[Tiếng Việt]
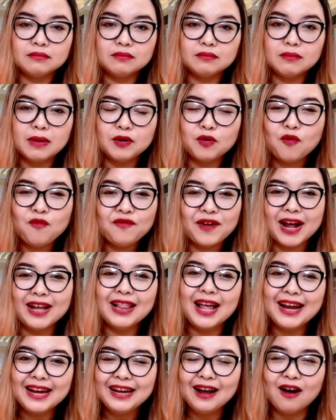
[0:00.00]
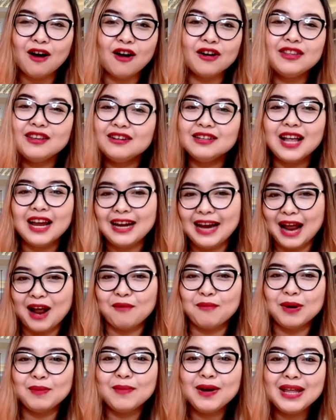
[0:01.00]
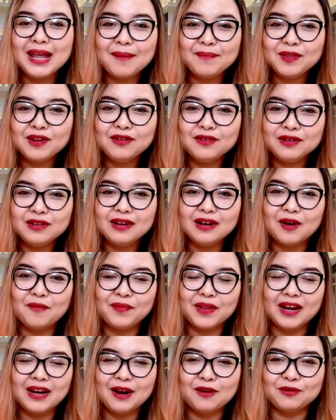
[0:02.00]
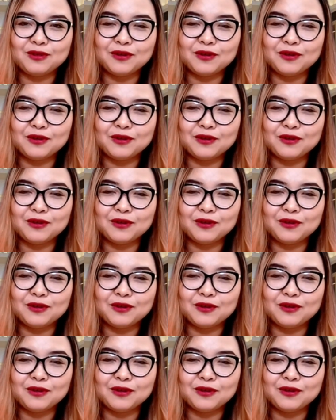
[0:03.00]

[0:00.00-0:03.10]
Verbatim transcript: mình cũng phải thấy họ như thế nào mình mới dám đưa chứ không thể nào